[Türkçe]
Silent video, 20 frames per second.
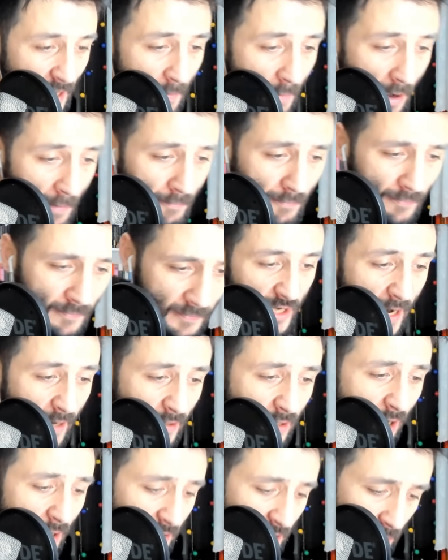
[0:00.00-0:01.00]
Tamam
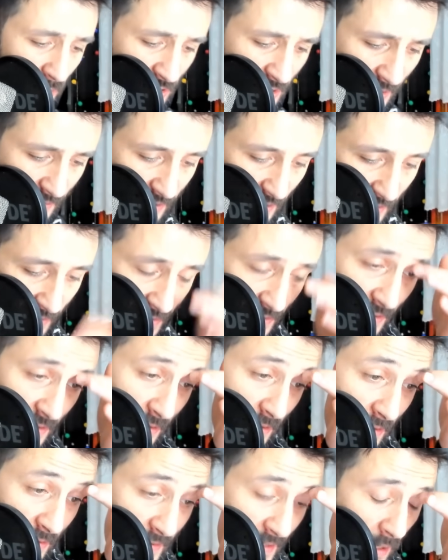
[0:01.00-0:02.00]
diğer kartımızı atarız.
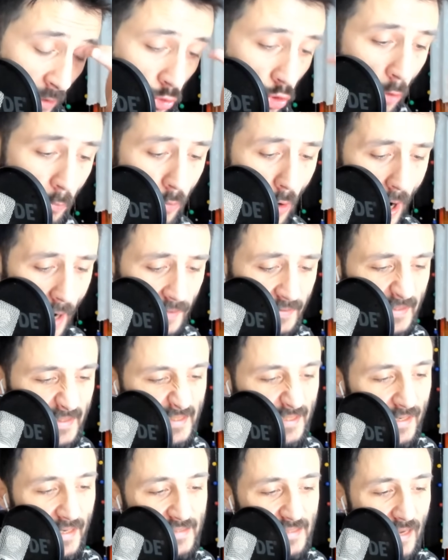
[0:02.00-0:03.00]
Sen topu
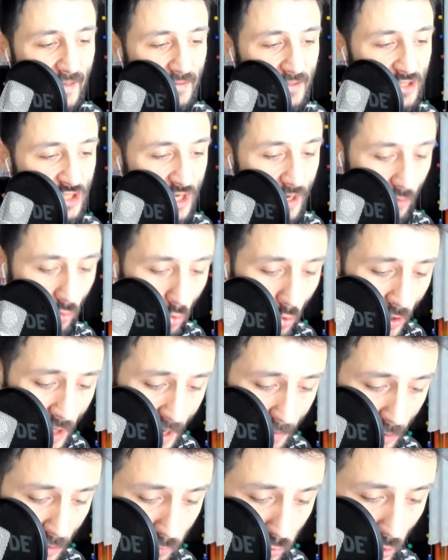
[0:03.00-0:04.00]
hangisine saklayacaksın?
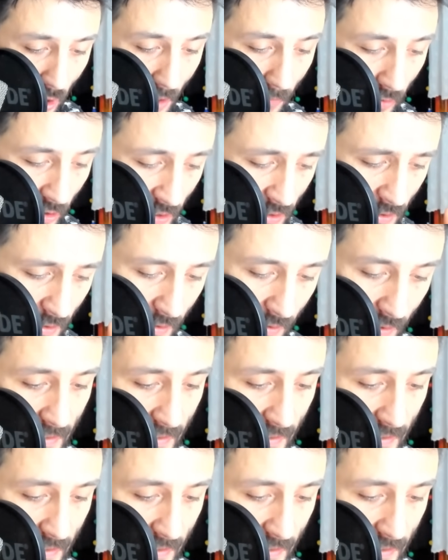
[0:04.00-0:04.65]
Ona mı buna mı?